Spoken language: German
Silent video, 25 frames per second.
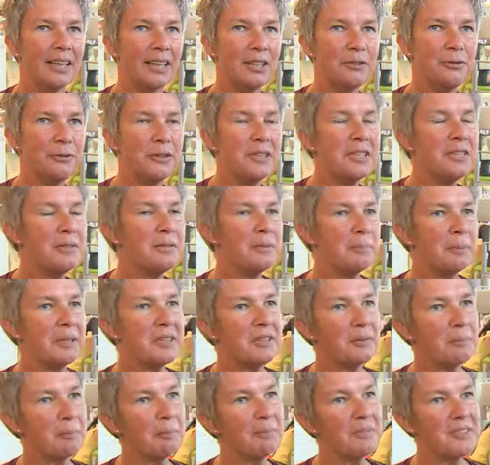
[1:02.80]
Ich finde, sie
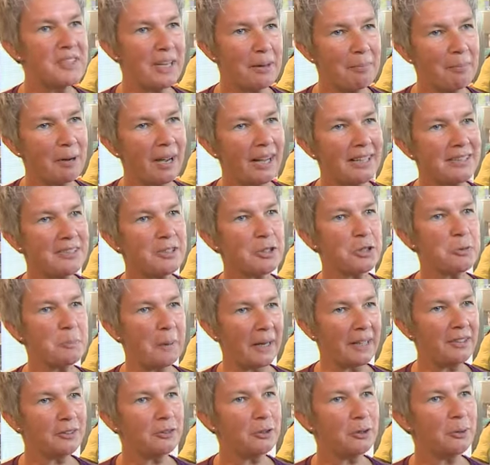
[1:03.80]
bietet ein sehr breites
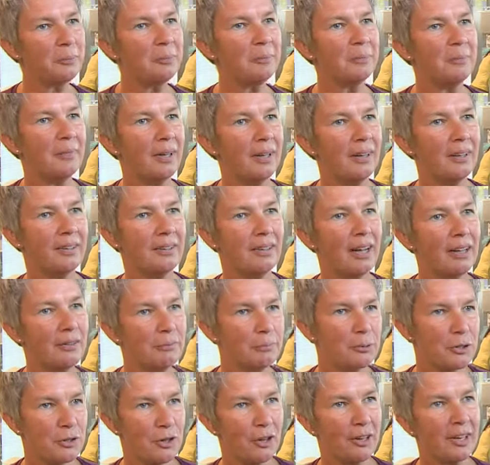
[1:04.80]
Spektrum,
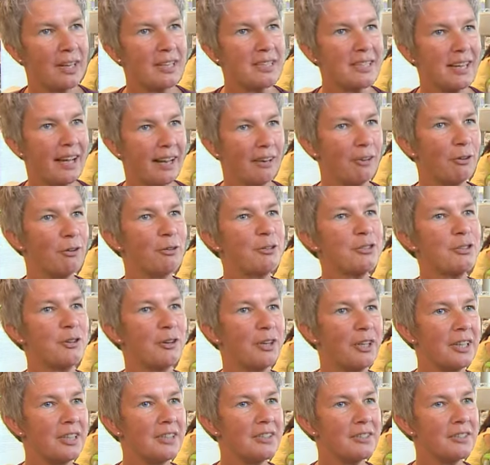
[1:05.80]
besonders
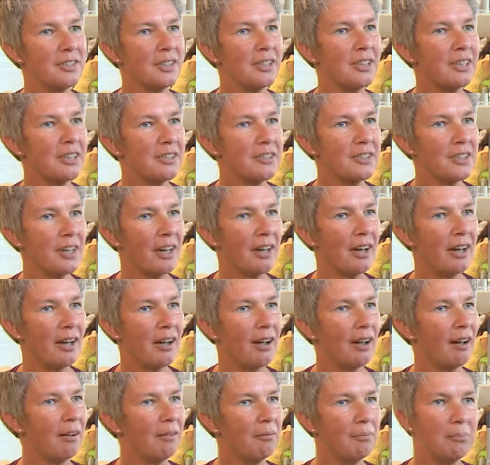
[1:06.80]

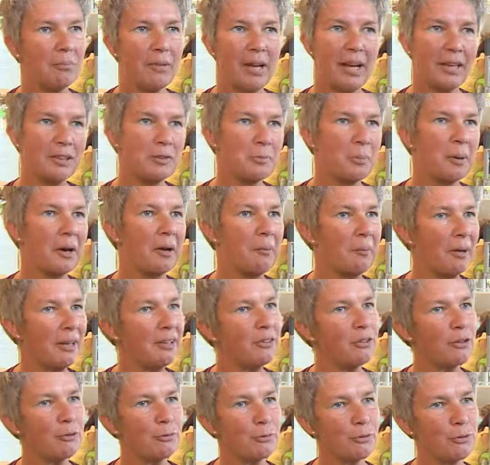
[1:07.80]
handlungsorientierter
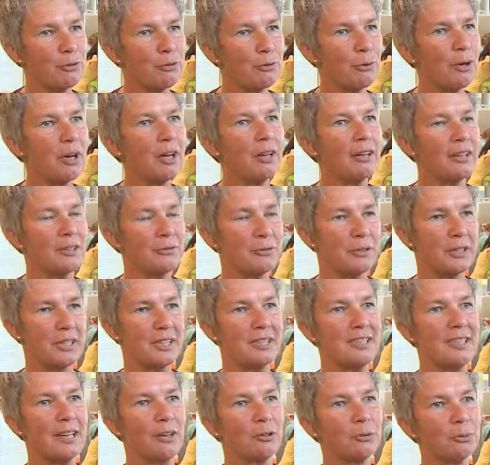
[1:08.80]
Experimente für Schüler. Das finde ich
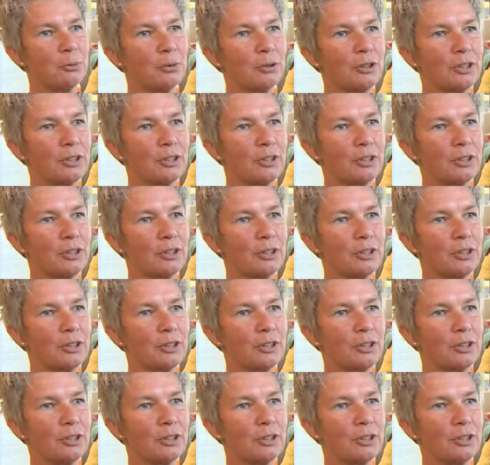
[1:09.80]
sehr gut.